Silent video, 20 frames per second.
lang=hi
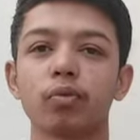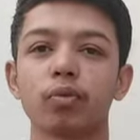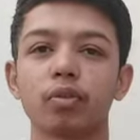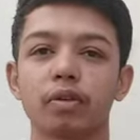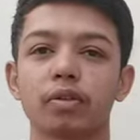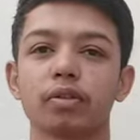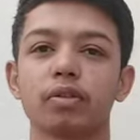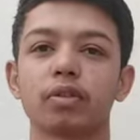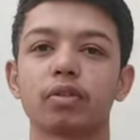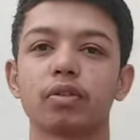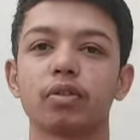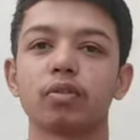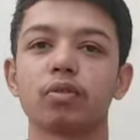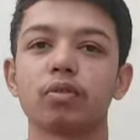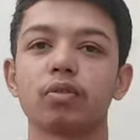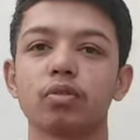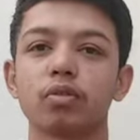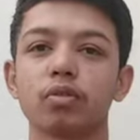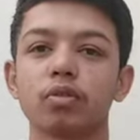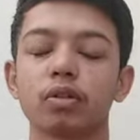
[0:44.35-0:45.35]
कर सकते हो तो
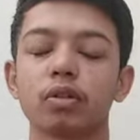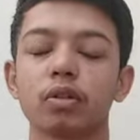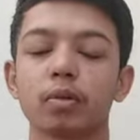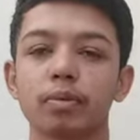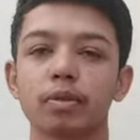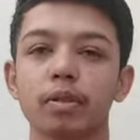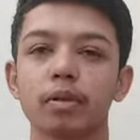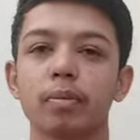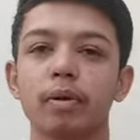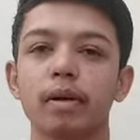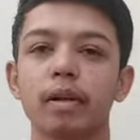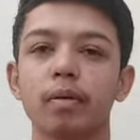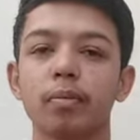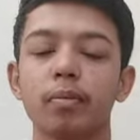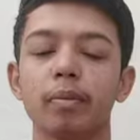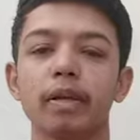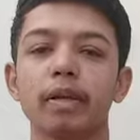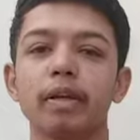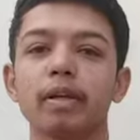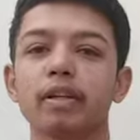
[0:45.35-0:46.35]
जो सबसे पहले
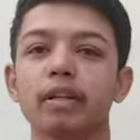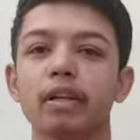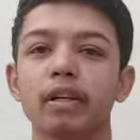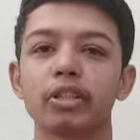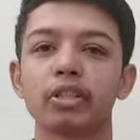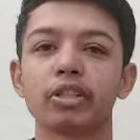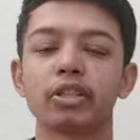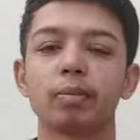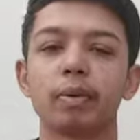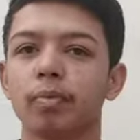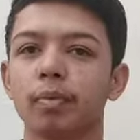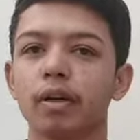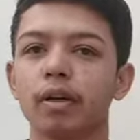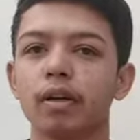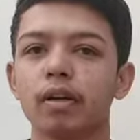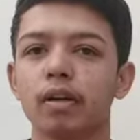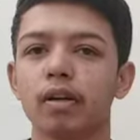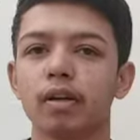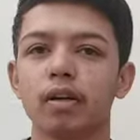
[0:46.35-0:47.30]
मैंने एक लिस्ट बनाई है